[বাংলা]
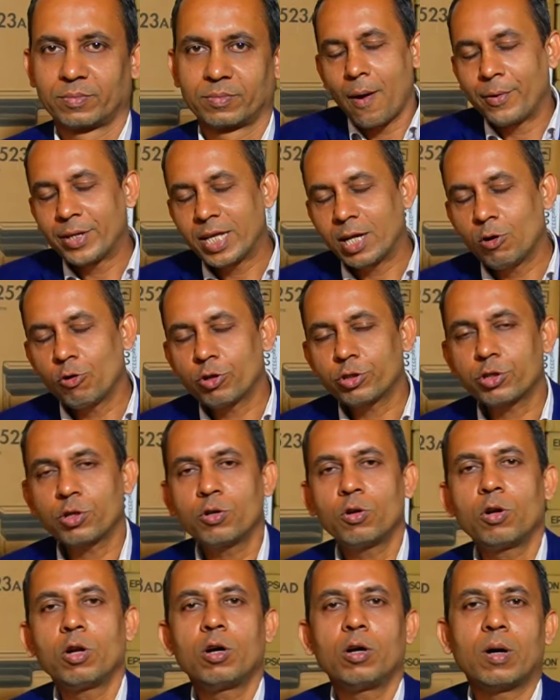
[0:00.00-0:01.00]
দিবেন আমাদের
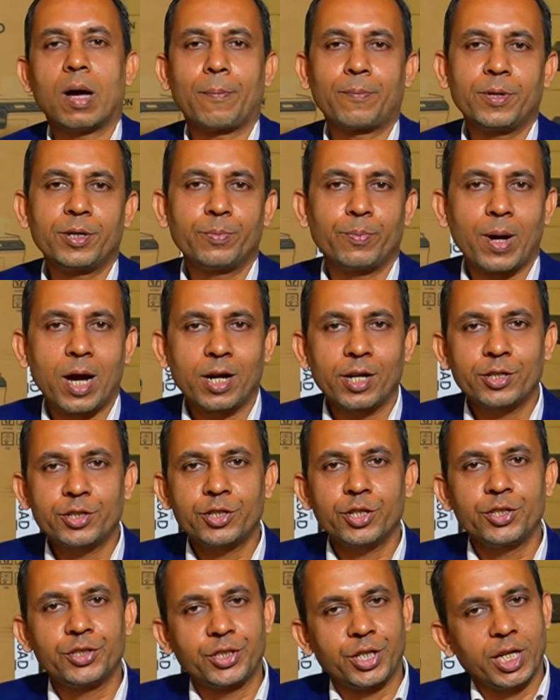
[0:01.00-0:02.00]
লোকেশন হলো আপনি
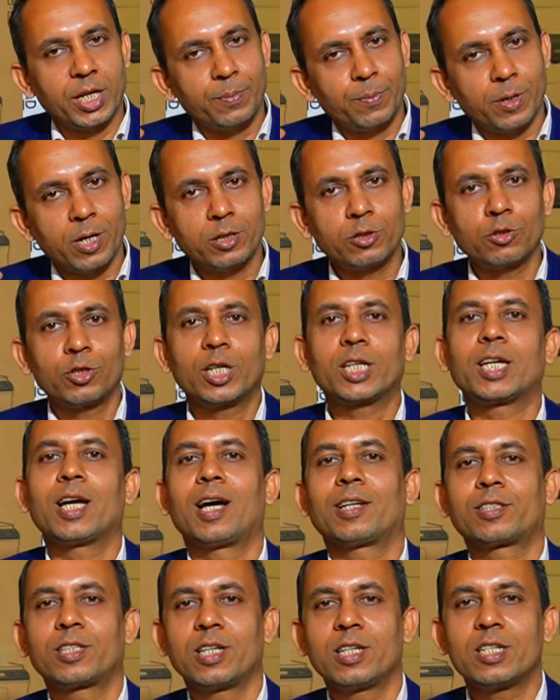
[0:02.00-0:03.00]
বাংলাদেশের যে প্রান্ত থেকে
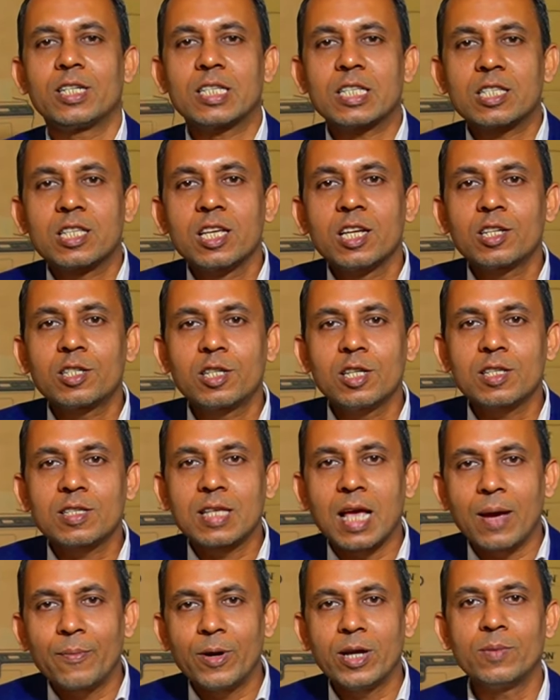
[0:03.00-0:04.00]
আসেন সিক্সটি
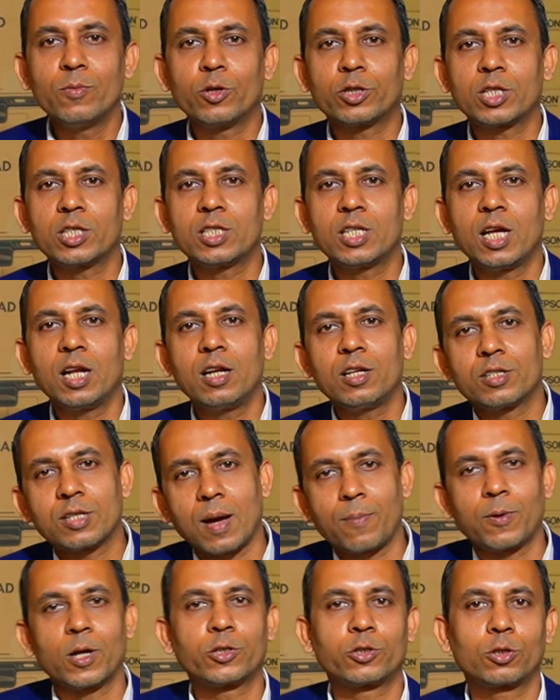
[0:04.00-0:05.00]
সেভেন মতিঝিল
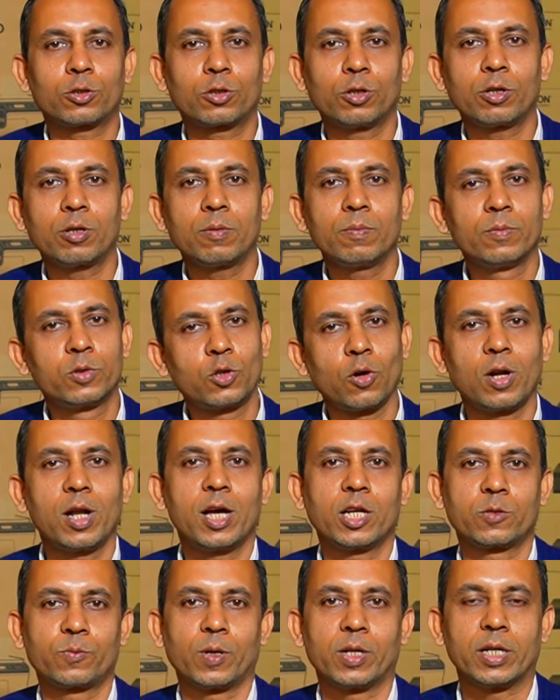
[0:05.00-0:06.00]
শাপলা চত্বর চলে
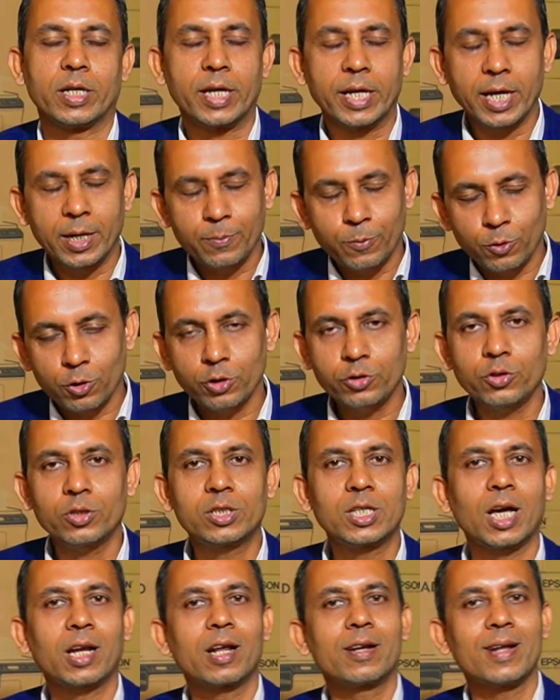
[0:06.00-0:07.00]
আসবেন এরপরেও যদি
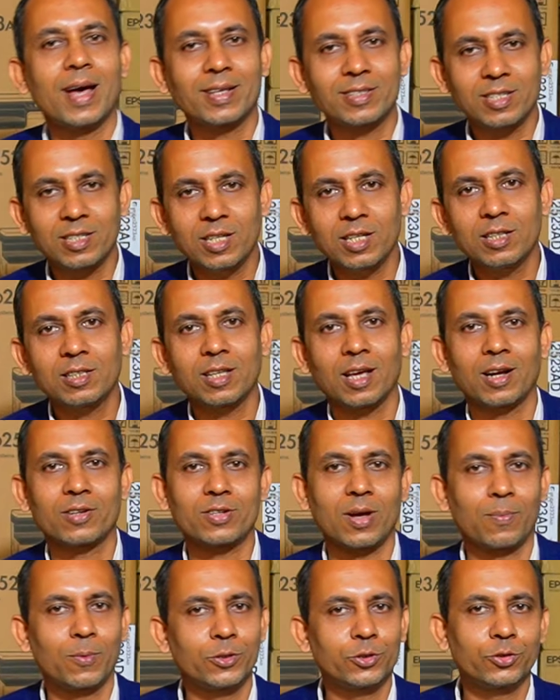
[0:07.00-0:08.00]
যারা না চিনেন তারা
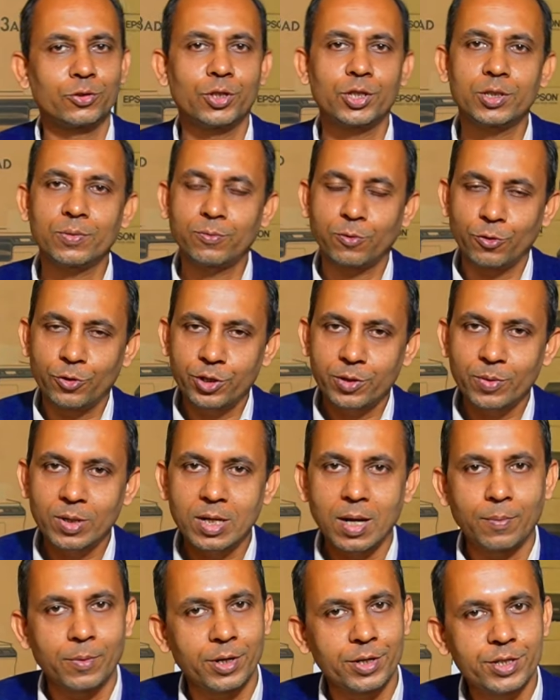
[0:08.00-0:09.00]
শাপলা চত্বর এসে ফোন দিবেন
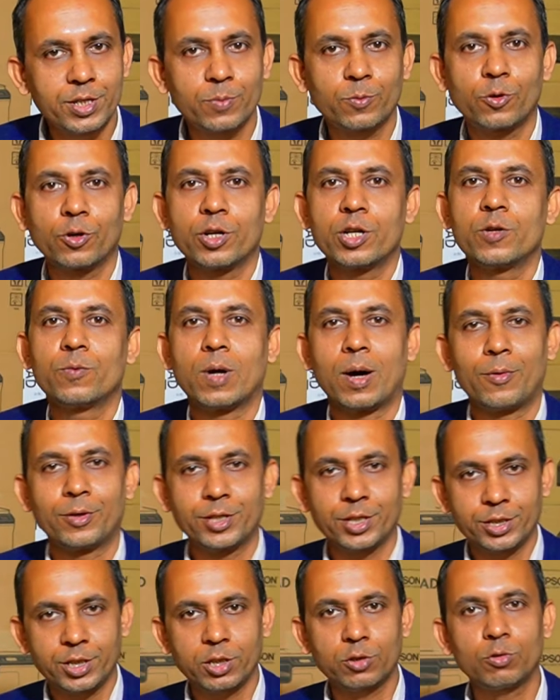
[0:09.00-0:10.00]
আমরা রিসিভ করে নিব
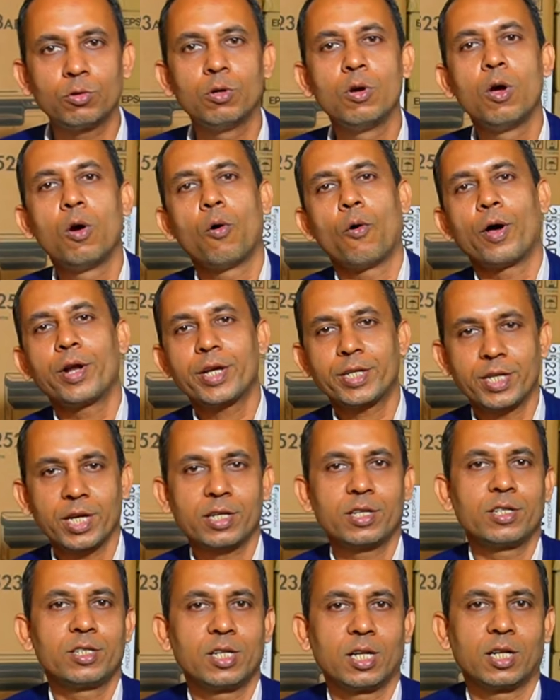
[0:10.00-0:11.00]
আমাদের যেহেতু অনেক
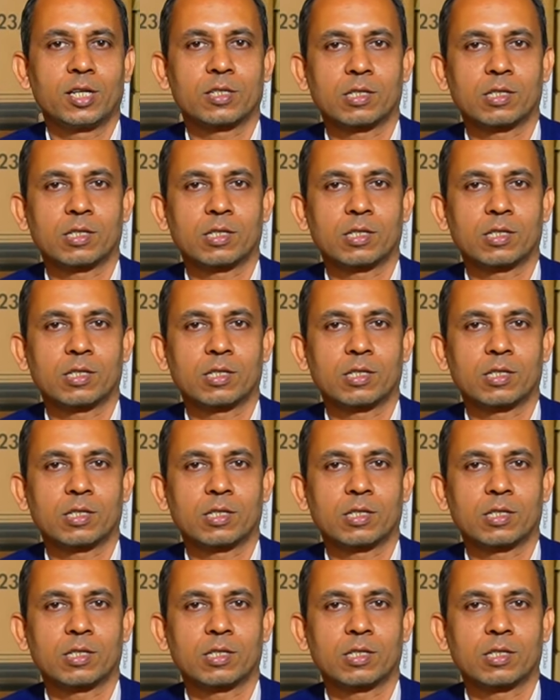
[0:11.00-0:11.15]
টেকনিশিয়ান